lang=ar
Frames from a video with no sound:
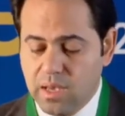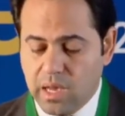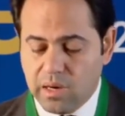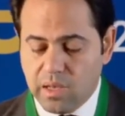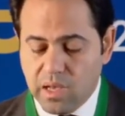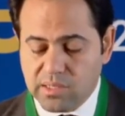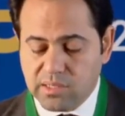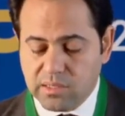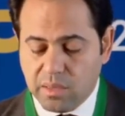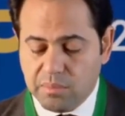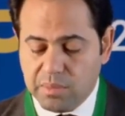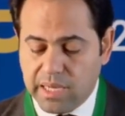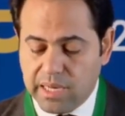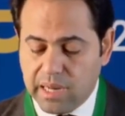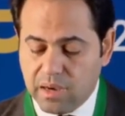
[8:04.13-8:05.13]
الخاصه
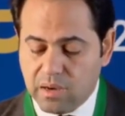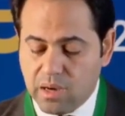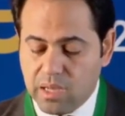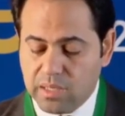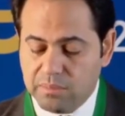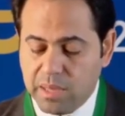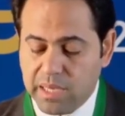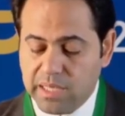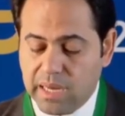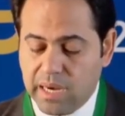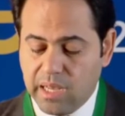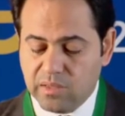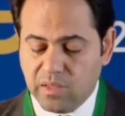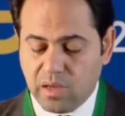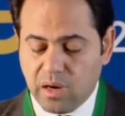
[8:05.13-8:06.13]
بالعلاقات بين
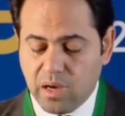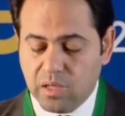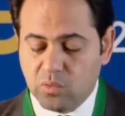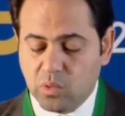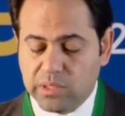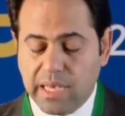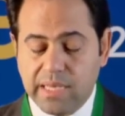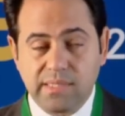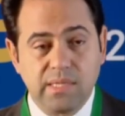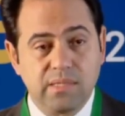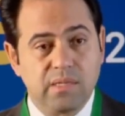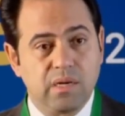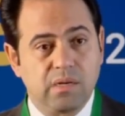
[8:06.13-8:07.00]
الحضارات وتعزيز